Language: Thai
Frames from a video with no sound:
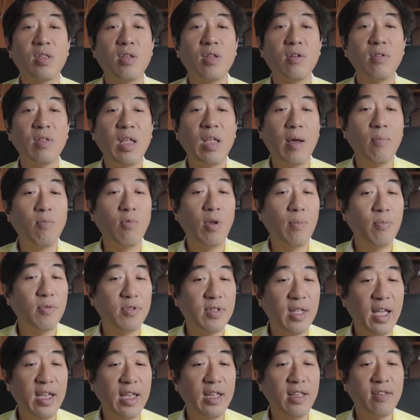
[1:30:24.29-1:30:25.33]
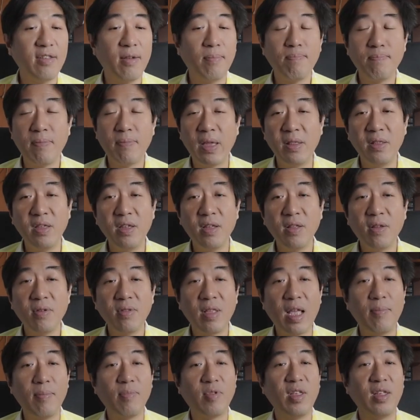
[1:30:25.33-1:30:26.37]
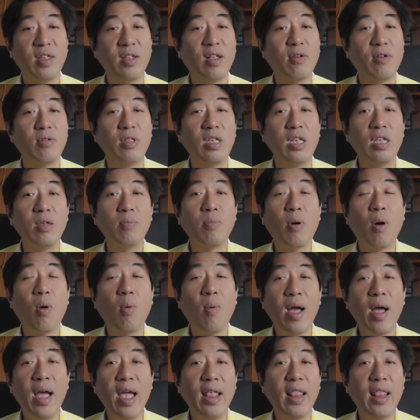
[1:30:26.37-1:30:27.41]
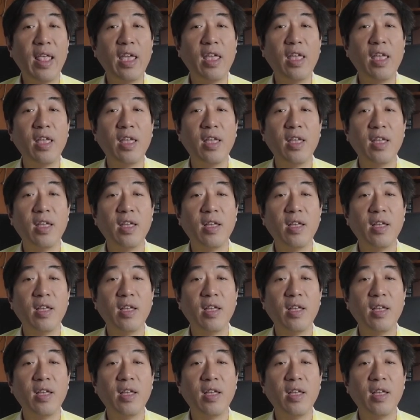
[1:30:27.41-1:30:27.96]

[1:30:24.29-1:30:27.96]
ต้องทำเว็บไซต์จำเป็นที่ต้องทำสิ่งเหล่านี้เพราะว่าอะไร